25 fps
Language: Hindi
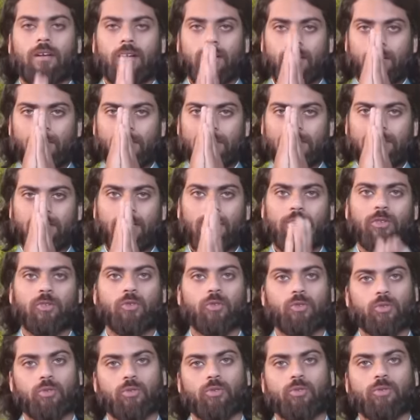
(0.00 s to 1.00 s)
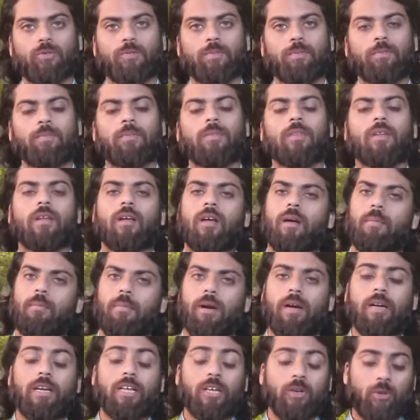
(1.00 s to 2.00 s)
नमस्कार दोस्तों
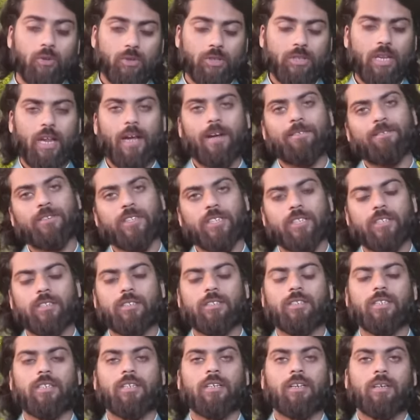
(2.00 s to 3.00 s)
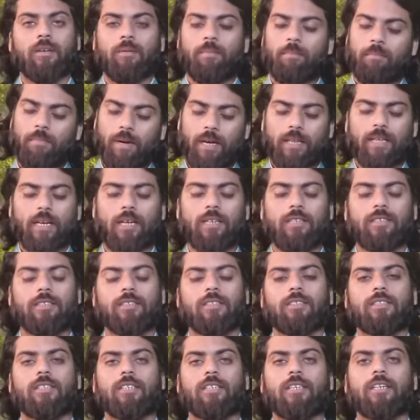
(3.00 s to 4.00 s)
मल्टी रोज लाइव चैनल से मैं दानिश
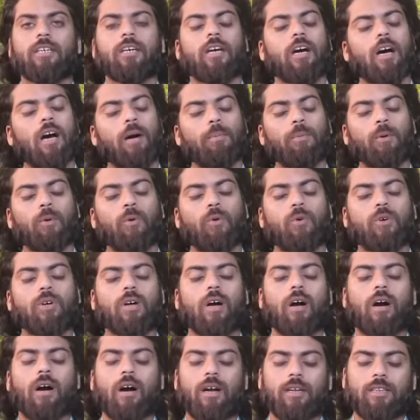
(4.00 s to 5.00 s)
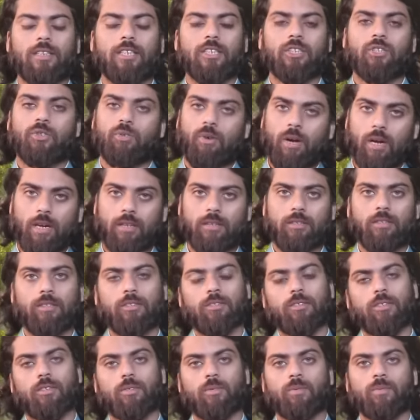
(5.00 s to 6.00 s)
सिद्दीकी आप लोगों का हार्दिक स्वागत
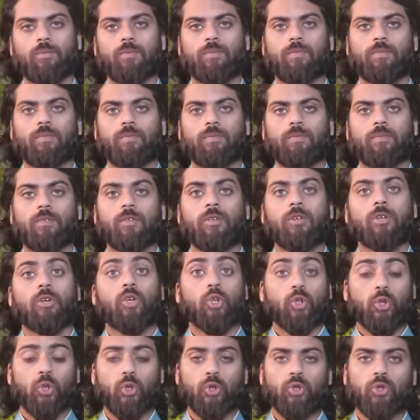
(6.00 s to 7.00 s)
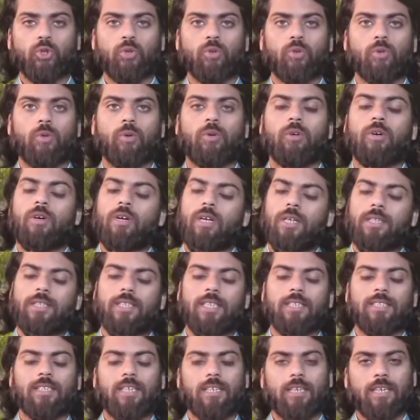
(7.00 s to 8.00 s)
करता हूं। दोस्तों
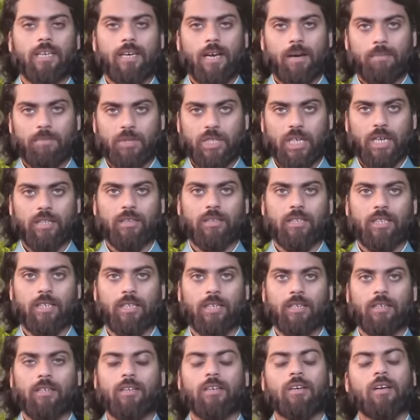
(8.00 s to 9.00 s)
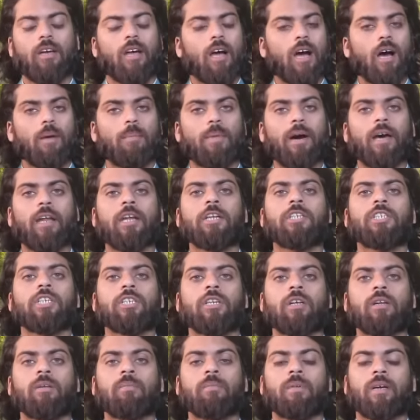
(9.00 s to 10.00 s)
जैसा कि आप जानते हैं हमारे
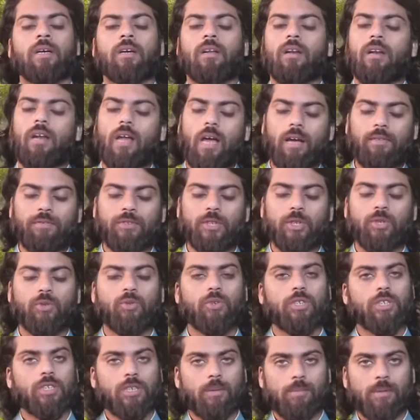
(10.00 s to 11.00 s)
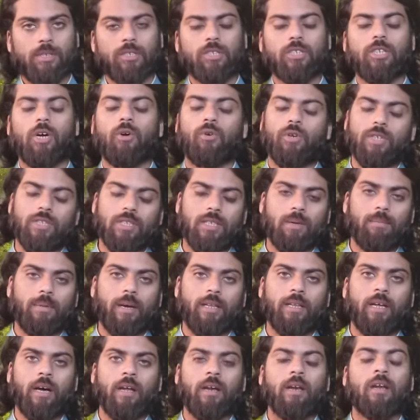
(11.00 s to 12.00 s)
चैनल में लाइफ से जुड़ी समस्याओं के
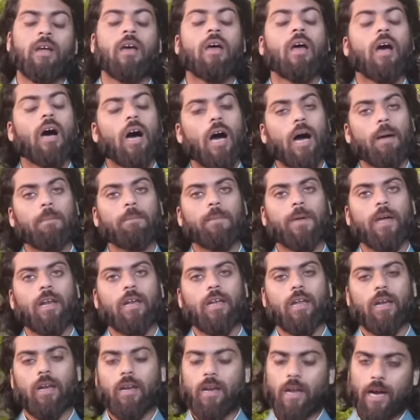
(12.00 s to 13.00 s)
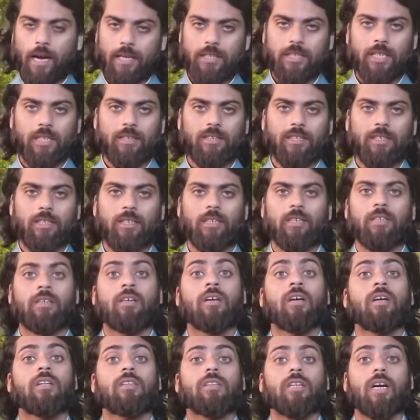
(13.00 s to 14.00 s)
समाधान आपके लिए लाए जाते हैं
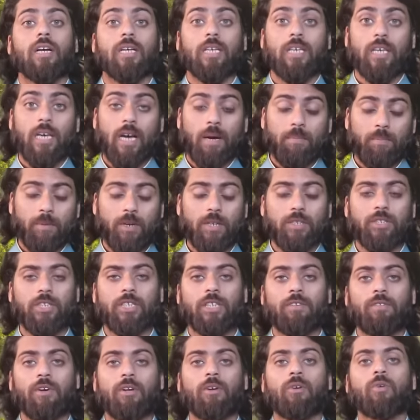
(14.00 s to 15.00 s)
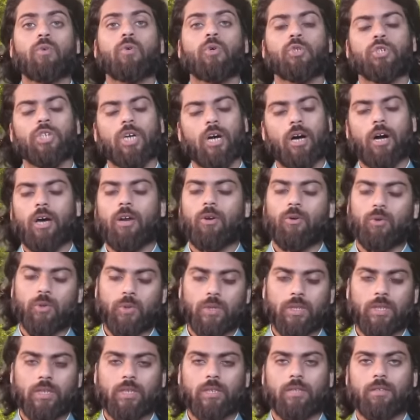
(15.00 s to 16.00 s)
ताकि आपका जीवन खुशहाल हो
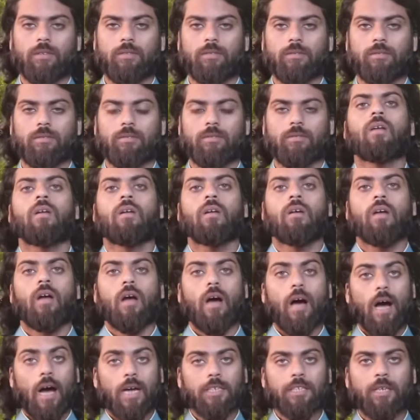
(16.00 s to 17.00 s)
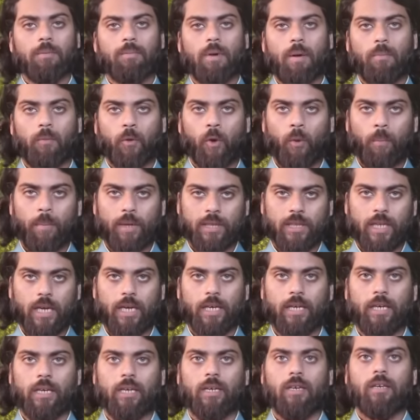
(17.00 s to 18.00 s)
सके आज हम आपको
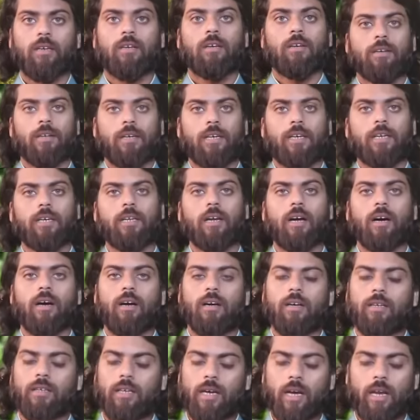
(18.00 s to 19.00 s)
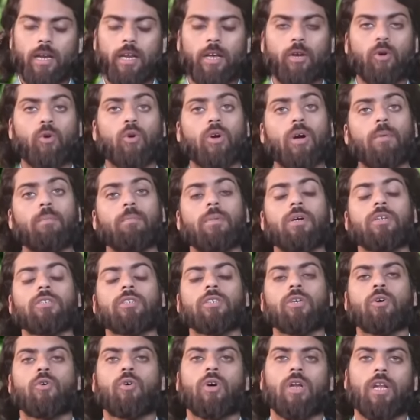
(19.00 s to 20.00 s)
बताएंगे खीरा यानी कुकम्बर
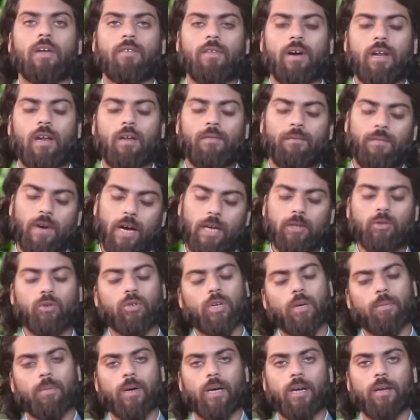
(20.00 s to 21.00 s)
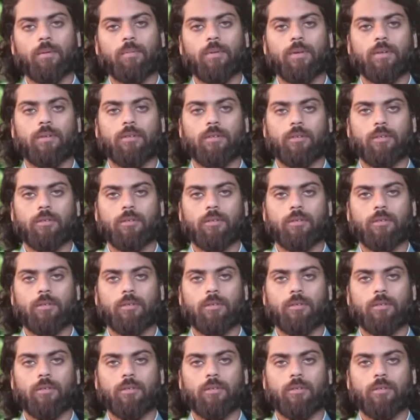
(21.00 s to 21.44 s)
से होने वाले फायदों के बारे में